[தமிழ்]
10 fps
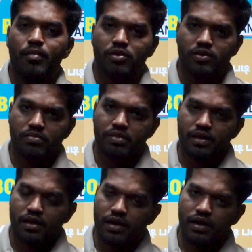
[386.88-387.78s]
அப்புறம் வந்து
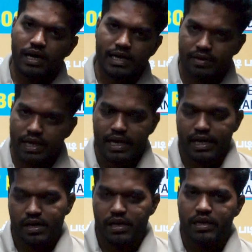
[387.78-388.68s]
பார்த்திங்கன்னா அட்டவணைகள்
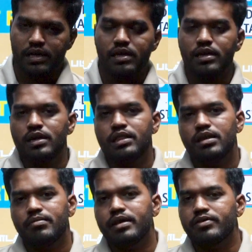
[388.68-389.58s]
என்னென்ன இருக்குது
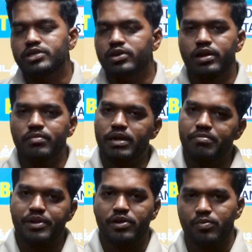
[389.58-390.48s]
இந்த மாதிரி விஷயங்களையும் நம்ம என்ன
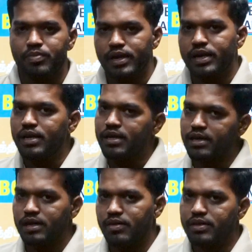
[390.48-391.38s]
பண்ணியிருக்கோம் பின்னாடி
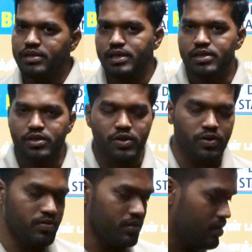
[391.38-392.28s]
இதில் வந்து சேர்த்துருக்குறோம்